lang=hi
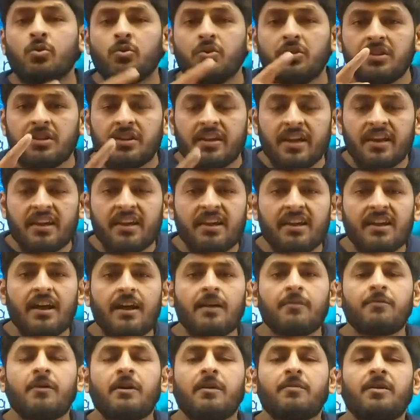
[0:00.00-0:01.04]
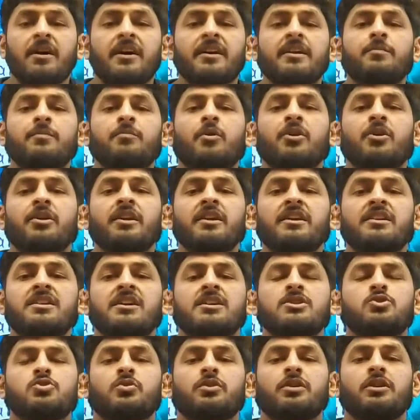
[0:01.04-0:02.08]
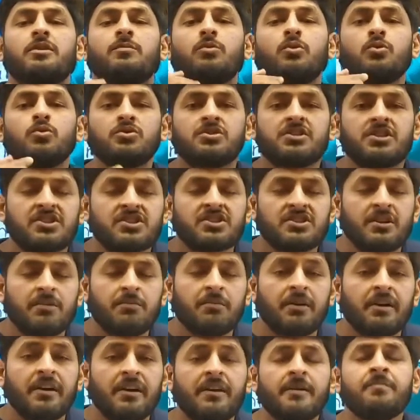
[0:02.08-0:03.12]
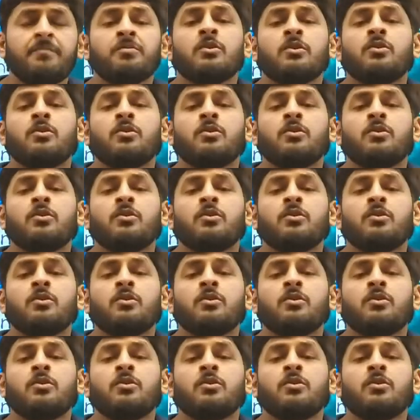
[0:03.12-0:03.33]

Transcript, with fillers: उनके खिलाफ हमारी बॉडी का जो इम्यून सिस्टम है